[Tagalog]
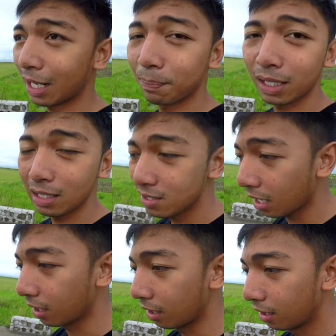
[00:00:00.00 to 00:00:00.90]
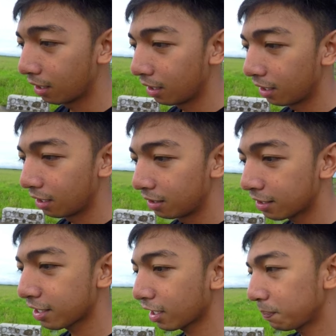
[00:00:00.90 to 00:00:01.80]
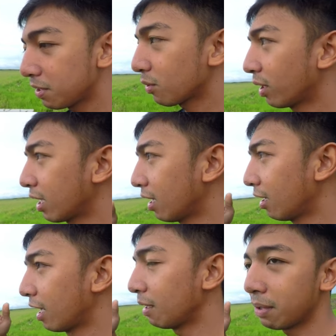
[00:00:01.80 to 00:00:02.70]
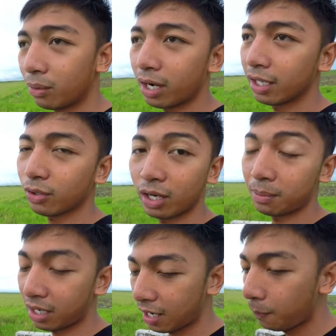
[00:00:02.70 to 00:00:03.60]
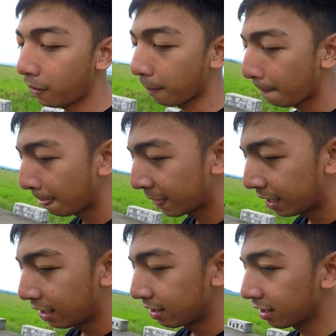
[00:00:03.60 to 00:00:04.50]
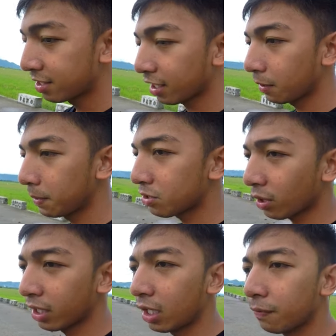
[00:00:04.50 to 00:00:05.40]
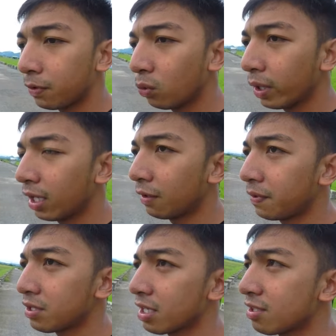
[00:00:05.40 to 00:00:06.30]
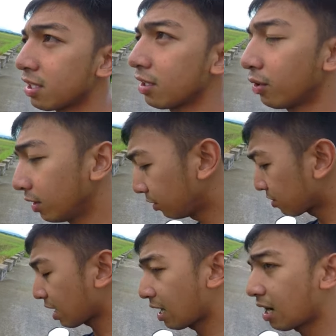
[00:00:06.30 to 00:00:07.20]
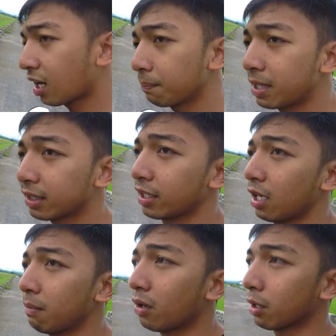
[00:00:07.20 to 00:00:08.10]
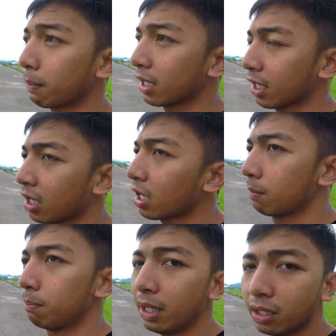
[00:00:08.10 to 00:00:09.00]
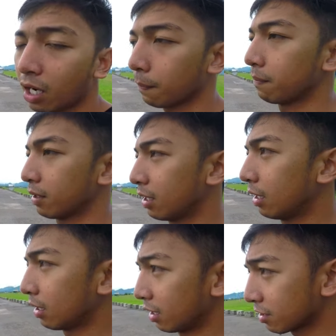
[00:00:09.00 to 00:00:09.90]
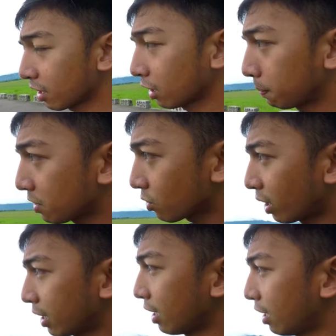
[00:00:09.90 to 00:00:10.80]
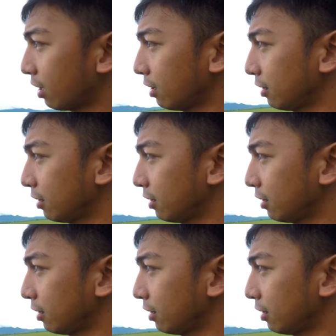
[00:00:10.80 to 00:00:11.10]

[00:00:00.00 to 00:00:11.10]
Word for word: ng upgrade dyan, nagsakripisyo ka na ng halimbawa, ito ha mga kapwa, nagsakripisyo ka na ng fuel efficiency o dito sa carb natin, halimbawa nagpalit ka ng carb, big carb. Nagsakripisyo ka na ng